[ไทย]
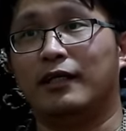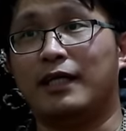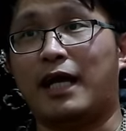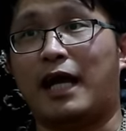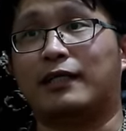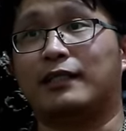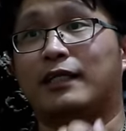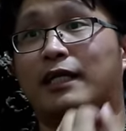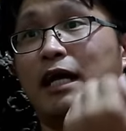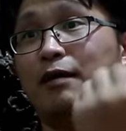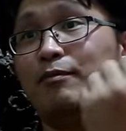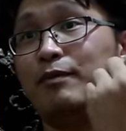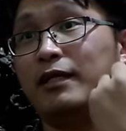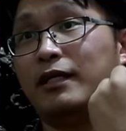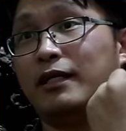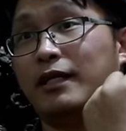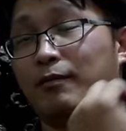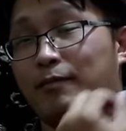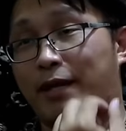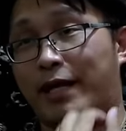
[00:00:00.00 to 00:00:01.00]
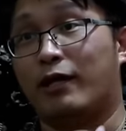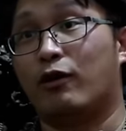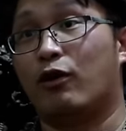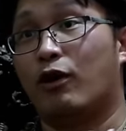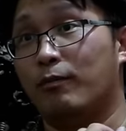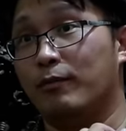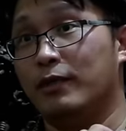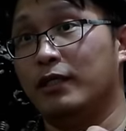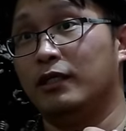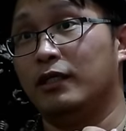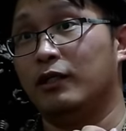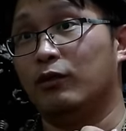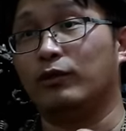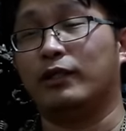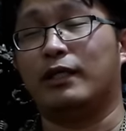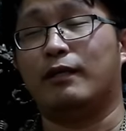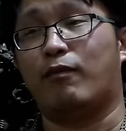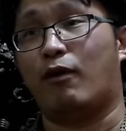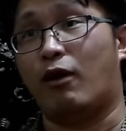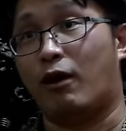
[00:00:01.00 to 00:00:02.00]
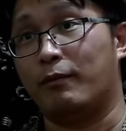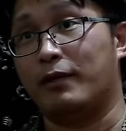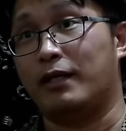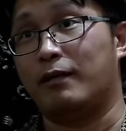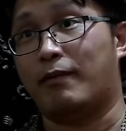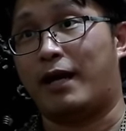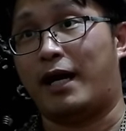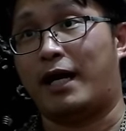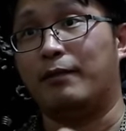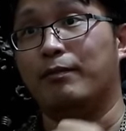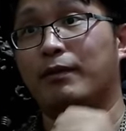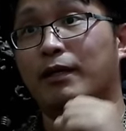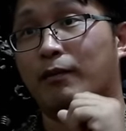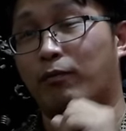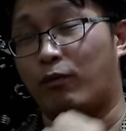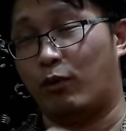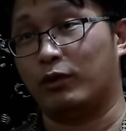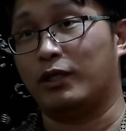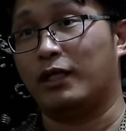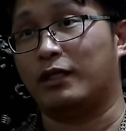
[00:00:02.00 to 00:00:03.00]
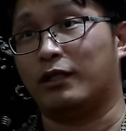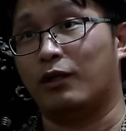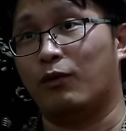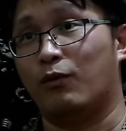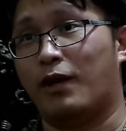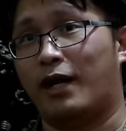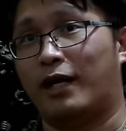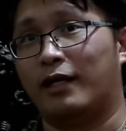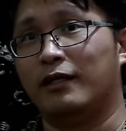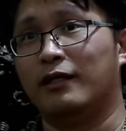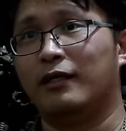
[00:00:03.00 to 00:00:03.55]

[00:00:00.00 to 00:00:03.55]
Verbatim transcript: อยากจะได้เป็นกำไรข้อมือกุตีพอมีไหมเผื่อพกติดตัว